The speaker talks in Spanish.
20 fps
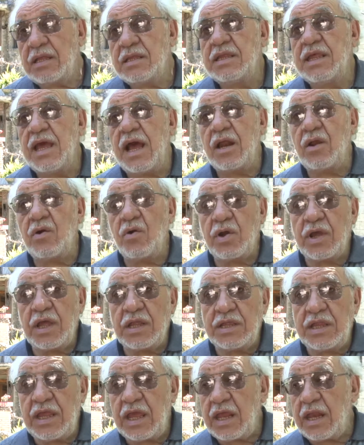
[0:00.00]
de algo
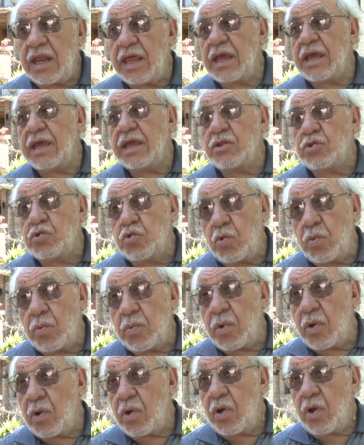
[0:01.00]
que tiene, que
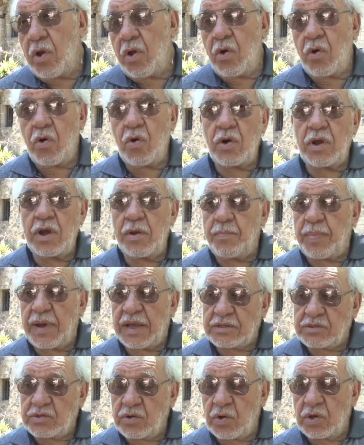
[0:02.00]
tuvo o que
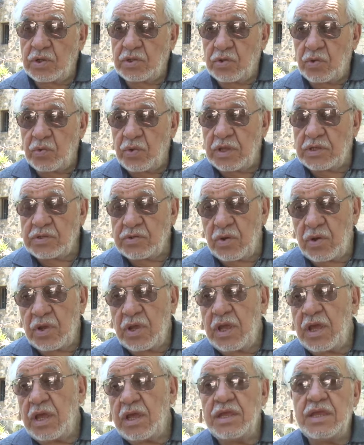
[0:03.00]
pasó y todo eso,
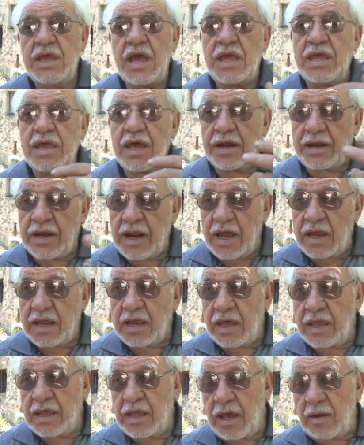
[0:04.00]
y ahí
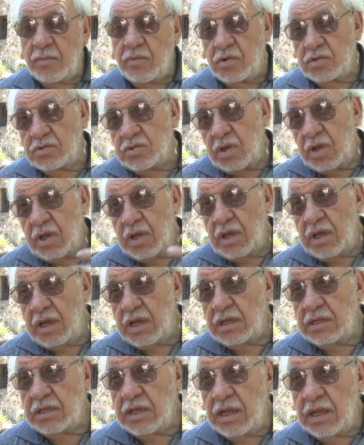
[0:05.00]
arranca, digamos,
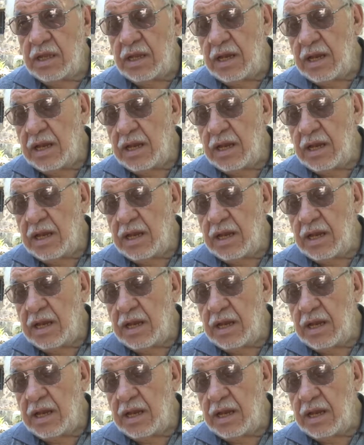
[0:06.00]
este,